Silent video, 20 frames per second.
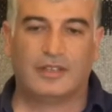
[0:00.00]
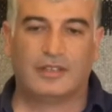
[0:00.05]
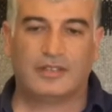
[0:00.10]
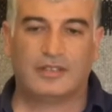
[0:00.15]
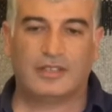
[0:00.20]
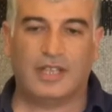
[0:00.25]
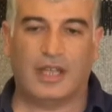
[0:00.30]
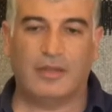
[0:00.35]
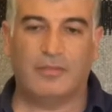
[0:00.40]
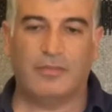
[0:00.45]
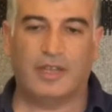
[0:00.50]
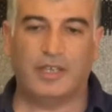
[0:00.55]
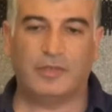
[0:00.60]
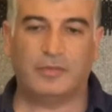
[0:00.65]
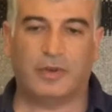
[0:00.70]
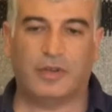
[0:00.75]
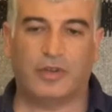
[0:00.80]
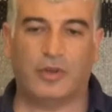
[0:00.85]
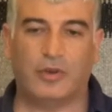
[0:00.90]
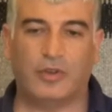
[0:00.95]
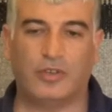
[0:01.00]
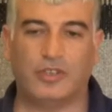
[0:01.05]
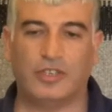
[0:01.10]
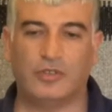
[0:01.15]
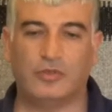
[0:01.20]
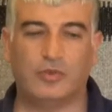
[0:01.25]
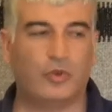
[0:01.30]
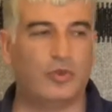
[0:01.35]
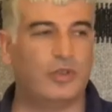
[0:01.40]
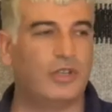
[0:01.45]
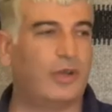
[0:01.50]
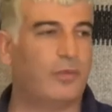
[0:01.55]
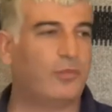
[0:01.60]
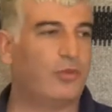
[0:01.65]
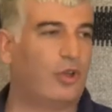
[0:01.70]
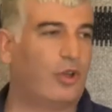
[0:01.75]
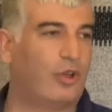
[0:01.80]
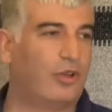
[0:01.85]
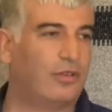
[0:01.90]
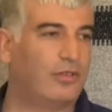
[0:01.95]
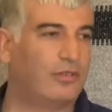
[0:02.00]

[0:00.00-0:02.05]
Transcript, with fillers: Sayın Başbakan o gece uyuyamıyor.